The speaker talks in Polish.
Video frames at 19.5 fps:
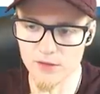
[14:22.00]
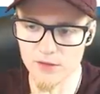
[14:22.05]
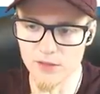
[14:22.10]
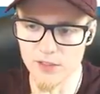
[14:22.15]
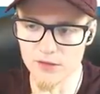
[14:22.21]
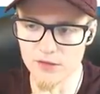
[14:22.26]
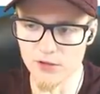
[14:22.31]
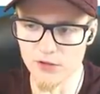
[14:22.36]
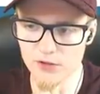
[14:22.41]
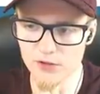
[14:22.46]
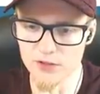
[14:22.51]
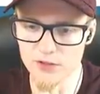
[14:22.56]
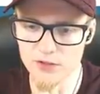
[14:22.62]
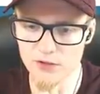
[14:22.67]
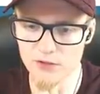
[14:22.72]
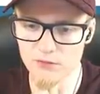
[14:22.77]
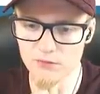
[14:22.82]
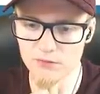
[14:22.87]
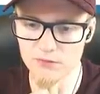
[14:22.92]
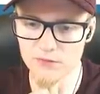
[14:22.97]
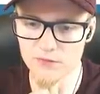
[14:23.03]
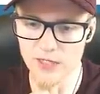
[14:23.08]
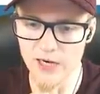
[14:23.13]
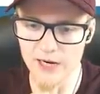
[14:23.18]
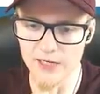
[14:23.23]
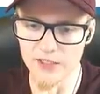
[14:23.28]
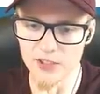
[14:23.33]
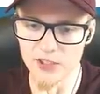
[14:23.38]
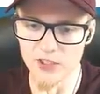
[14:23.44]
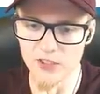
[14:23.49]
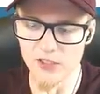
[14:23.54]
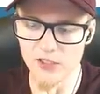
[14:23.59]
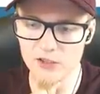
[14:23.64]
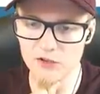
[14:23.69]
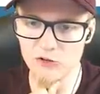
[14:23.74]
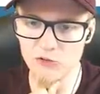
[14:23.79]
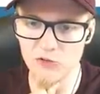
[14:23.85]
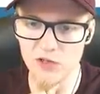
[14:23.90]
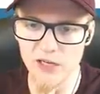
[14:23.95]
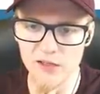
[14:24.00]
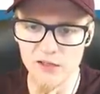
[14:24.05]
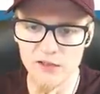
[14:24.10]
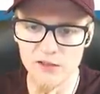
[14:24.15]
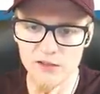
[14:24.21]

I te trony są tańsze niektóre?